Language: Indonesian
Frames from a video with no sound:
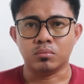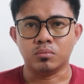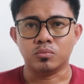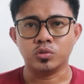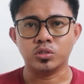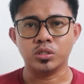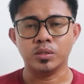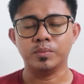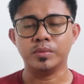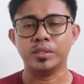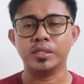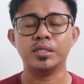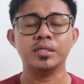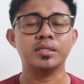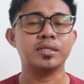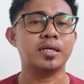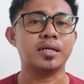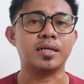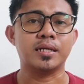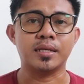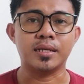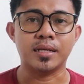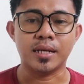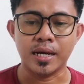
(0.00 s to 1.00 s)
musim dingin
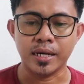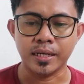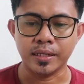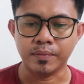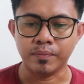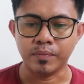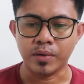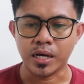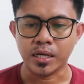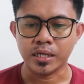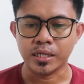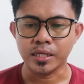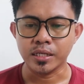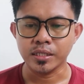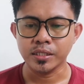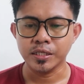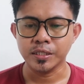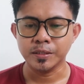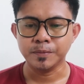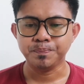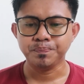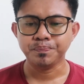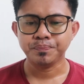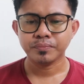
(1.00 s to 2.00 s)
dan lain-lain.
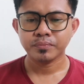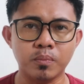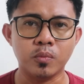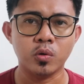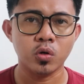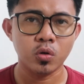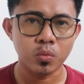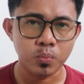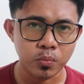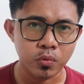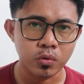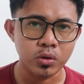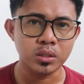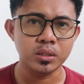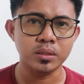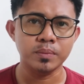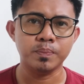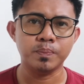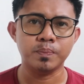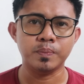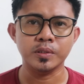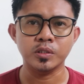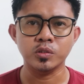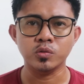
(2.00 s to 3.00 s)
Akhirnya
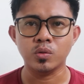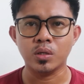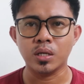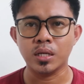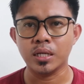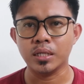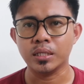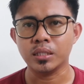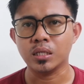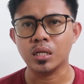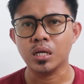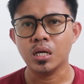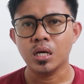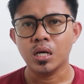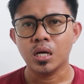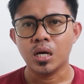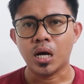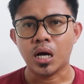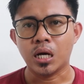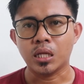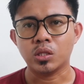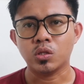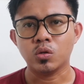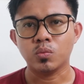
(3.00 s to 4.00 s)
monopoli penjualan
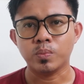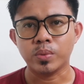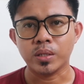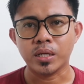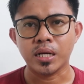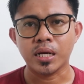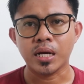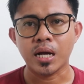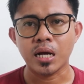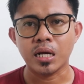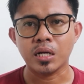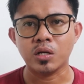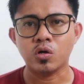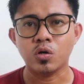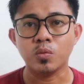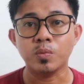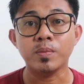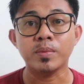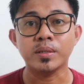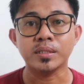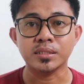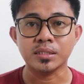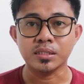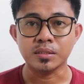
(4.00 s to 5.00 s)
atau perdagangan
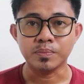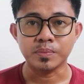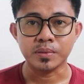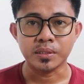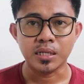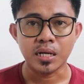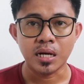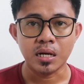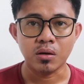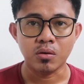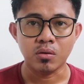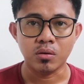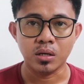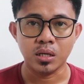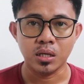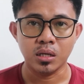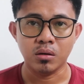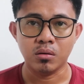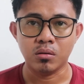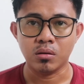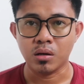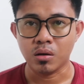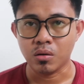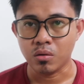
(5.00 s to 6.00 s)
kopi masih dipegang
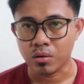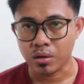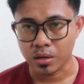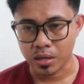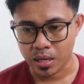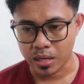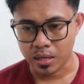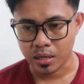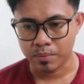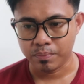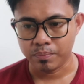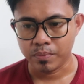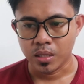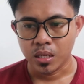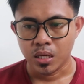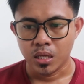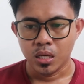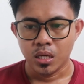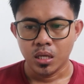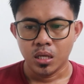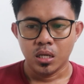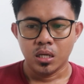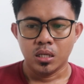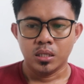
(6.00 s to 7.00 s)
oleh orang-orang Arab
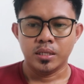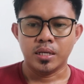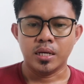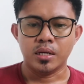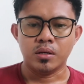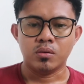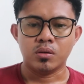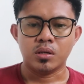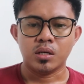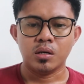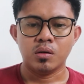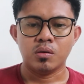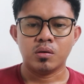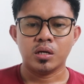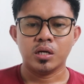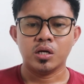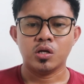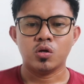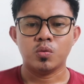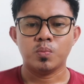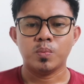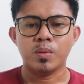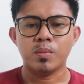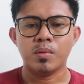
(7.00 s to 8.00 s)
dan
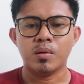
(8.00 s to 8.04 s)
orang-orang Eropa